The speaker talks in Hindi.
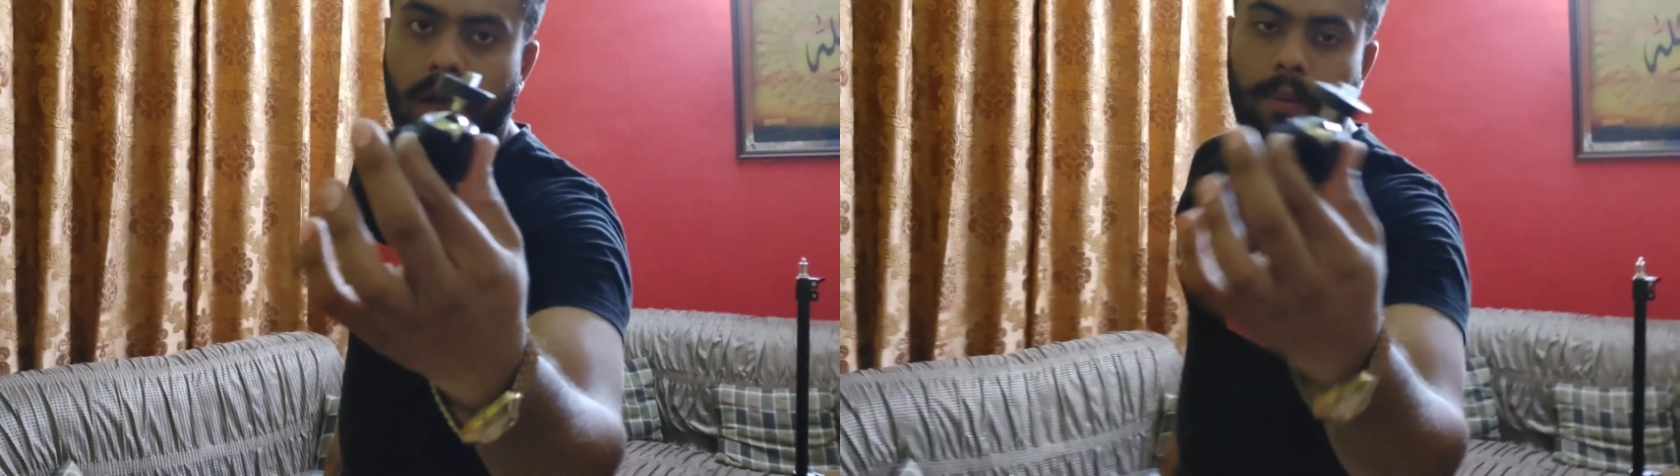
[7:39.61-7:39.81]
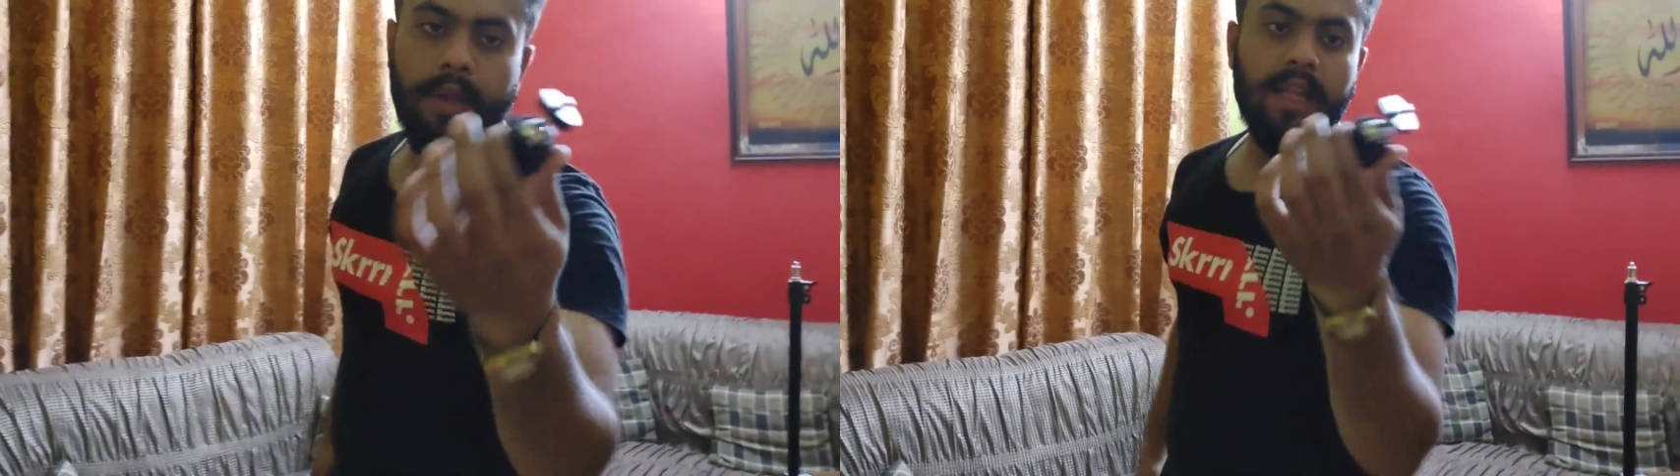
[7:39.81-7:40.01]

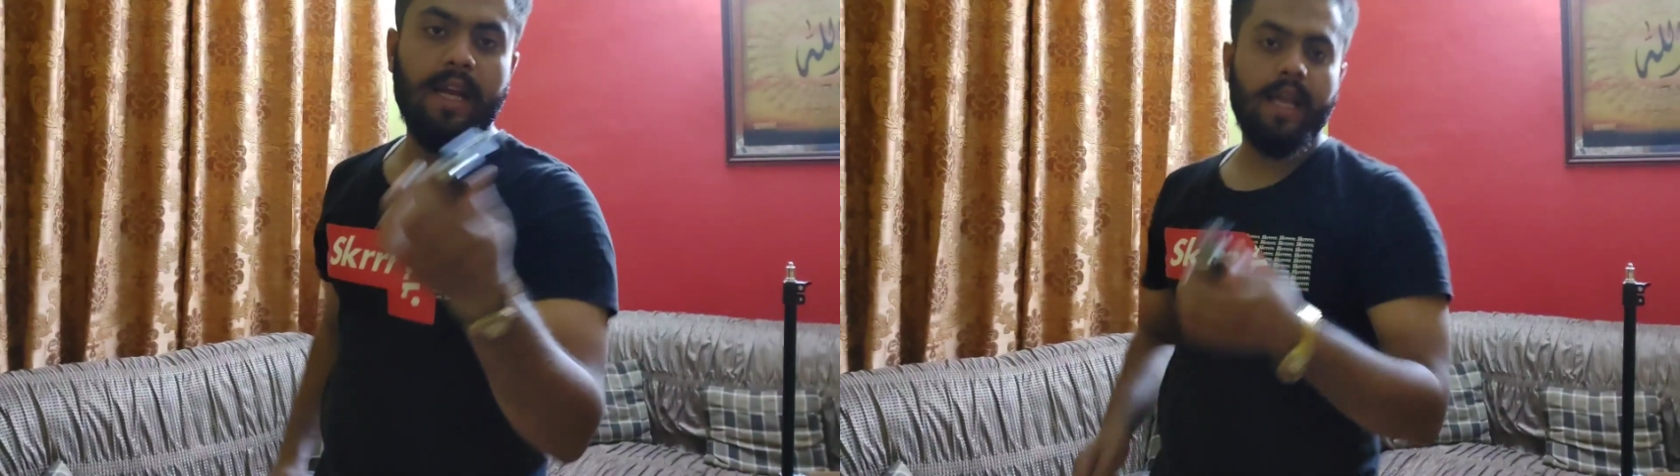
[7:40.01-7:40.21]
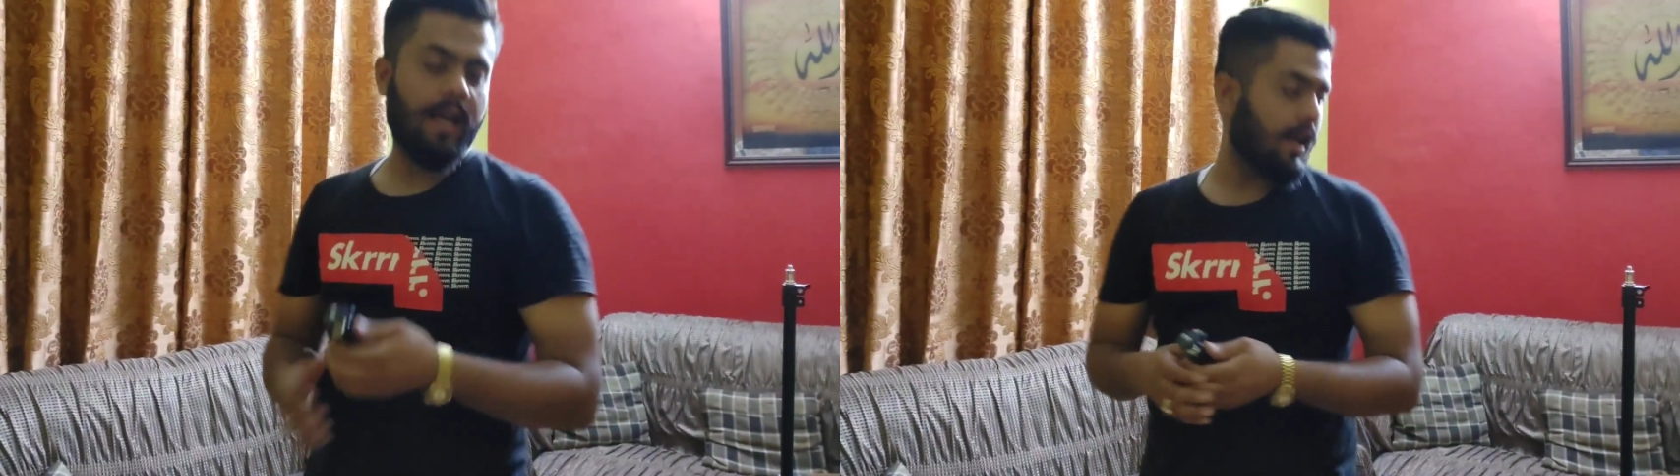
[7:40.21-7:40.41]
अब ये
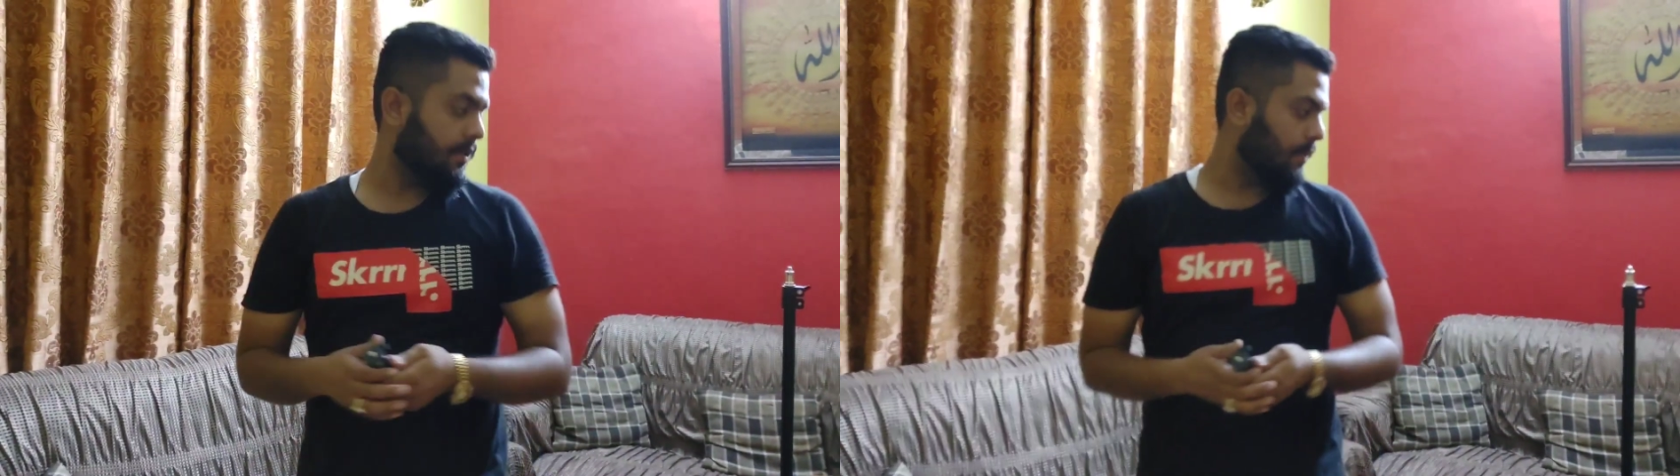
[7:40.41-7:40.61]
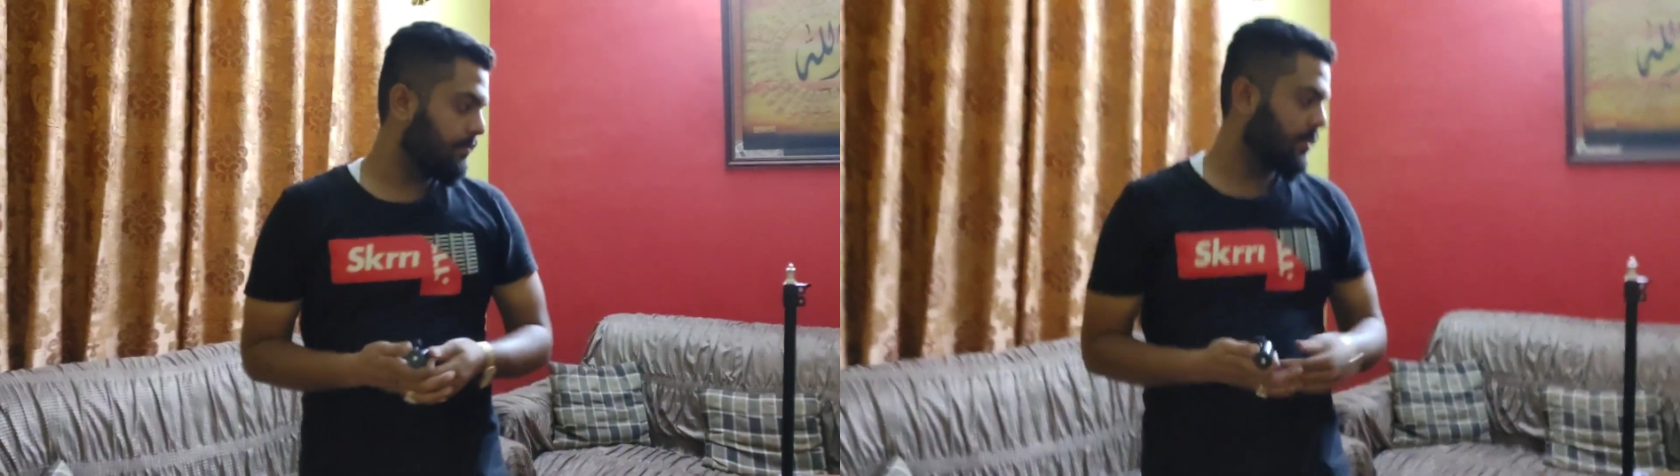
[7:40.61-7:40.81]
लगेगा
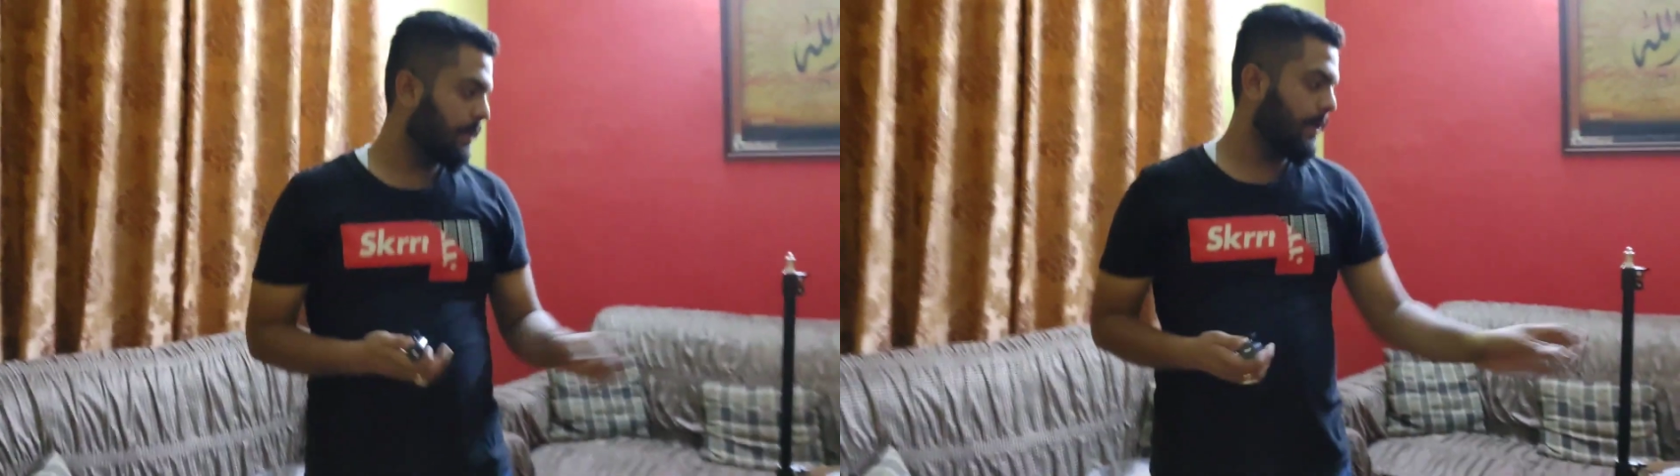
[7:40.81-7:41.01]
सबसे